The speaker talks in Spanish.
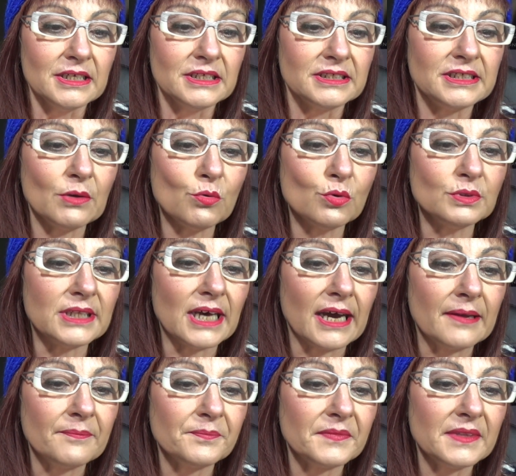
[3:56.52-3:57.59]

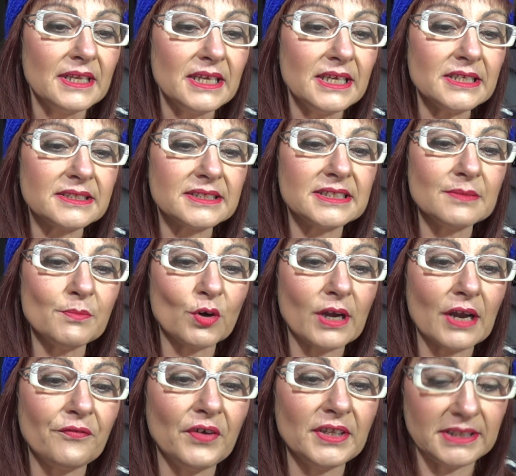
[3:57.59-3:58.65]
Segunda, Itzimo
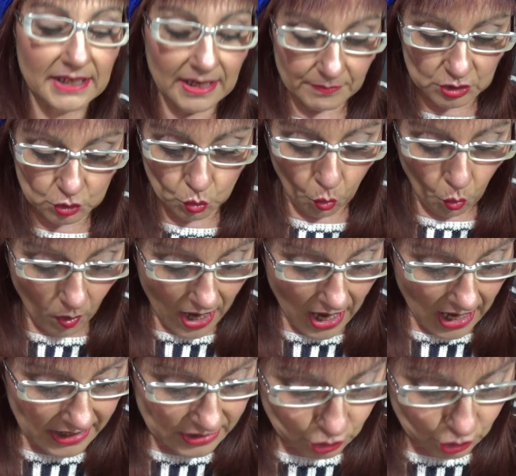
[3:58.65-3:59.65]
Café Tiramisu. ¡Guau!